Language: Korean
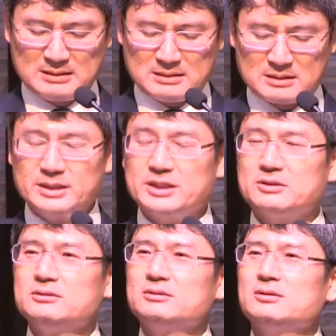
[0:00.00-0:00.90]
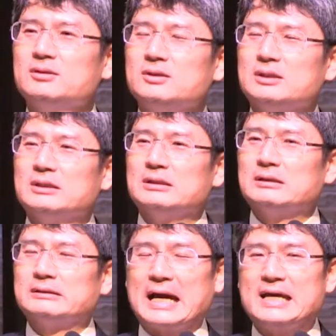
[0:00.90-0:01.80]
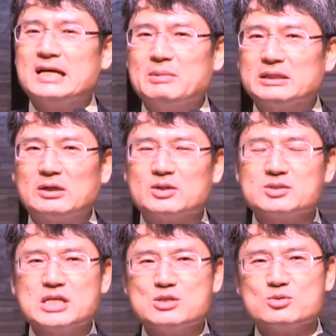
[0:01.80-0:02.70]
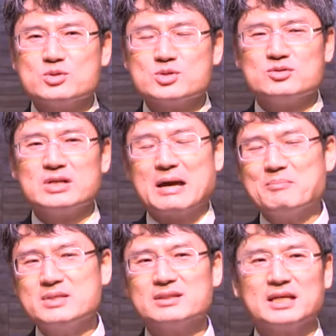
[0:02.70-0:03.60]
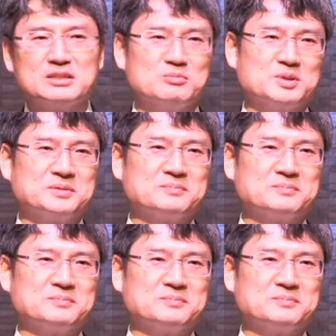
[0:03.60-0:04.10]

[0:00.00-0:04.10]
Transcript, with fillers: 근데요, 나이가 많다고 해서 예수 그리스도를 안 믿는 게 아닙니다.